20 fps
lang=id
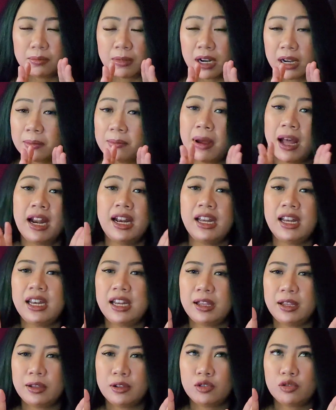malam hari
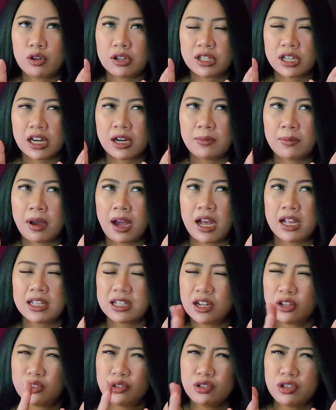nih suasana
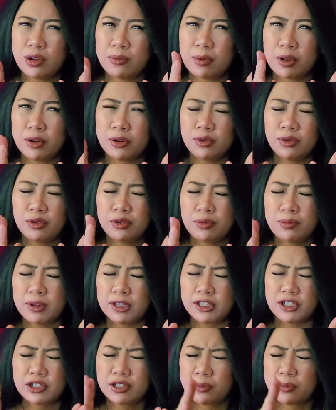Makassar tuh zaman dulu tuh
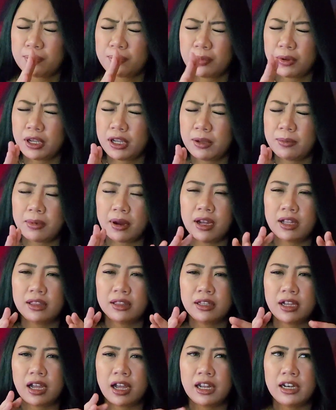masih sepi
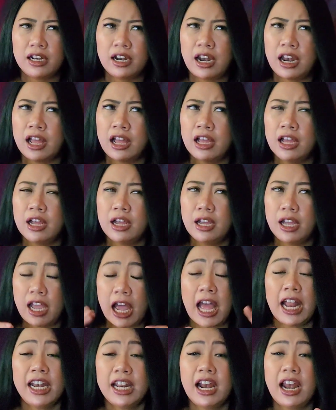banget nggak ada
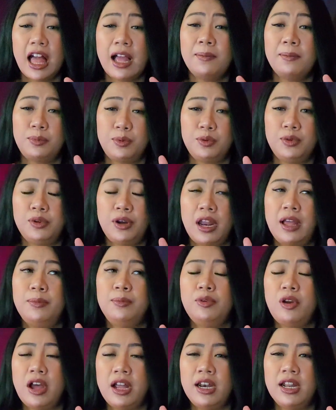ada lampu
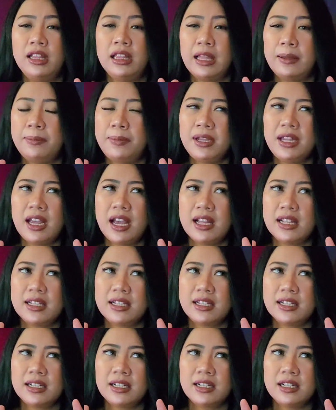lampu ada tapi nggak
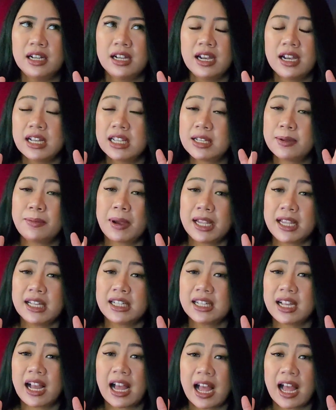se
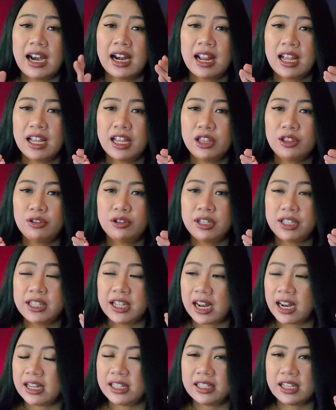sebanyak sekarang gitu di
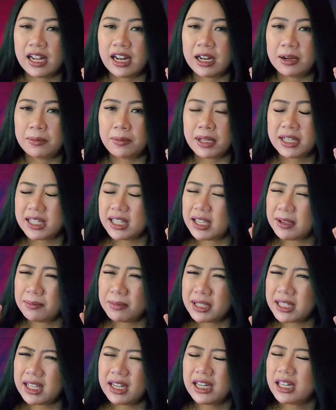jalan-jalan. Masih
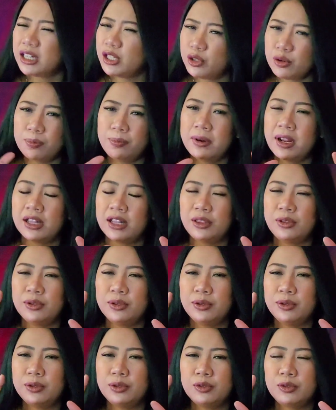masih redup dah
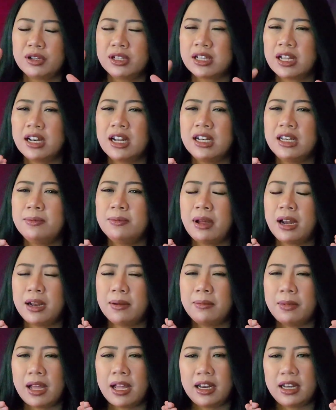tuh suasana di
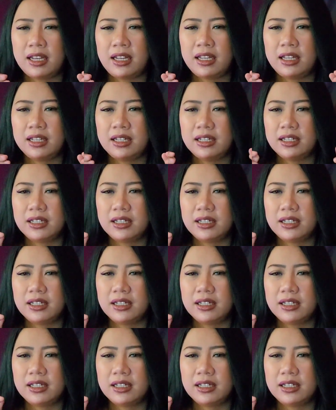malam hari.